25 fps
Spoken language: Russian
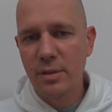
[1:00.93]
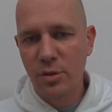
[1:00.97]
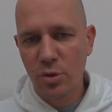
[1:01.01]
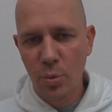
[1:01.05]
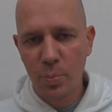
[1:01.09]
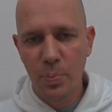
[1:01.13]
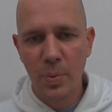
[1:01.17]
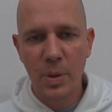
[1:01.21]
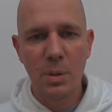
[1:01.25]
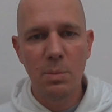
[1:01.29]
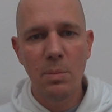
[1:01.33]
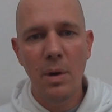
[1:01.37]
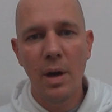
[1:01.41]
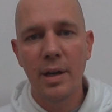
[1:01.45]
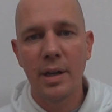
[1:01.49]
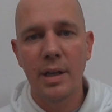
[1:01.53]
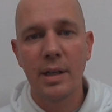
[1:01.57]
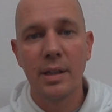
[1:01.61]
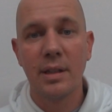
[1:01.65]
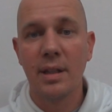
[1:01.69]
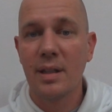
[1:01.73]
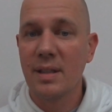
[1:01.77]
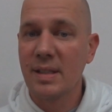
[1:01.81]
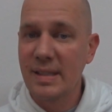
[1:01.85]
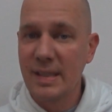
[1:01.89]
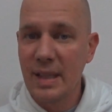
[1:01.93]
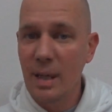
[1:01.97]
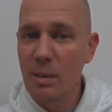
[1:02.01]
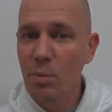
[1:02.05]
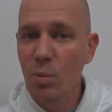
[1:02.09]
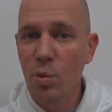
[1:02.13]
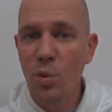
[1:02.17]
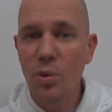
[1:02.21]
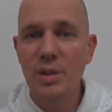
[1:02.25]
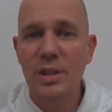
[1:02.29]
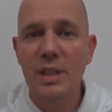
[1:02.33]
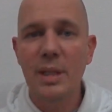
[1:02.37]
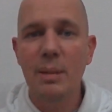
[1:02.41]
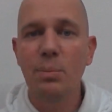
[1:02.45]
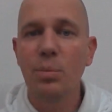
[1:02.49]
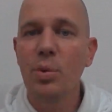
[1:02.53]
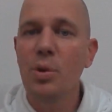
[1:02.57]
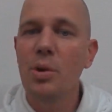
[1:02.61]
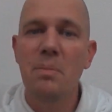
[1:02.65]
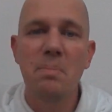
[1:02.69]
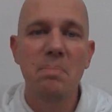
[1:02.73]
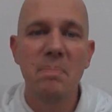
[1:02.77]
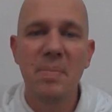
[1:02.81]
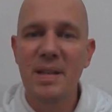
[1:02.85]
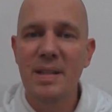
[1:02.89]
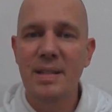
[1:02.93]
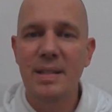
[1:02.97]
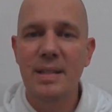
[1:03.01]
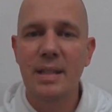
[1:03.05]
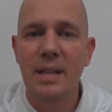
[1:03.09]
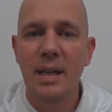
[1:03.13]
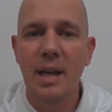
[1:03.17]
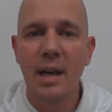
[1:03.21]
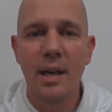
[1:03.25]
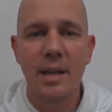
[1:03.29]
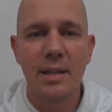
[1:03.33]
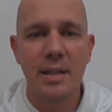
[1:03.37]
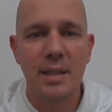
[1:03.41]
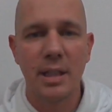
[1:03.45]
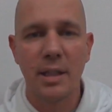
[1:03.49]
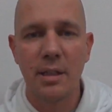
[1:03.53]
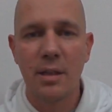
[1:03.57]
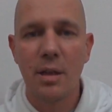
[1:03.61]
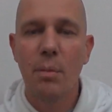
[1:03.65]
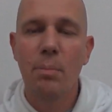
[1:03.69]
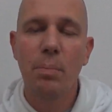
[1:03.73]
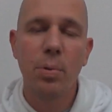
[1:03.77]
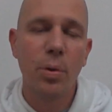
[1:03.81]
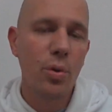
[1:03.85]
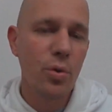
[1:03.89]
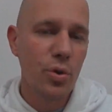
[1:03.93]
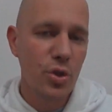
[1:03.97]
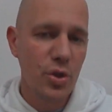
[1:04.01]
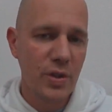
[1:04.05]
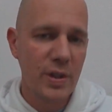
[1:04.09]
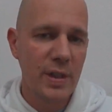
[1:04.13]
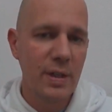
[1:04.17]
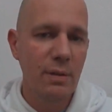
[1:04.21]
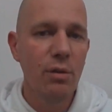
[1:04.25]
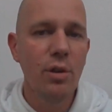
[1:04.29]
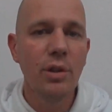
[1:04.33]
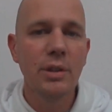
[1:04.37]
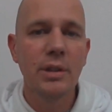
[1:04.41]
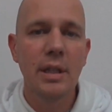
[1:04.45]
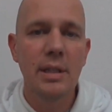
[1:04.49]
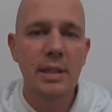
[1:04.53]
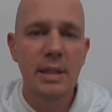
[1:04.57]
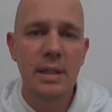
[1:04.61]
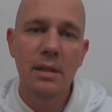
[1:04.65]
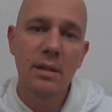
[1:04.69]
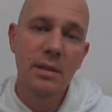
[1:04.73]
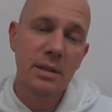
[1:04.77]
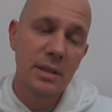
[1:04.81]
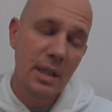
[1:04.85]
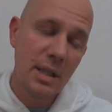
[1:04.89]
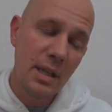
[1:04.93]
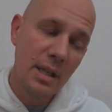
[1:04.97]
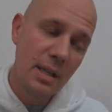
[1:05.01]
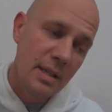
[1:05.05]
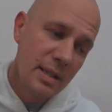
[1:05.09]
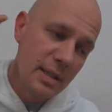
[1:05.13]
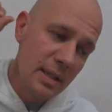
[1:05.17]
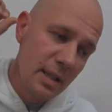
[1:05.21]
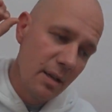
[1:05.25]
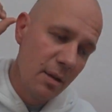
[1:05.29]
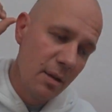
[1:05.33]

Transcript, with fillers: супермаркета, само собой без газа. Проще всего это делать из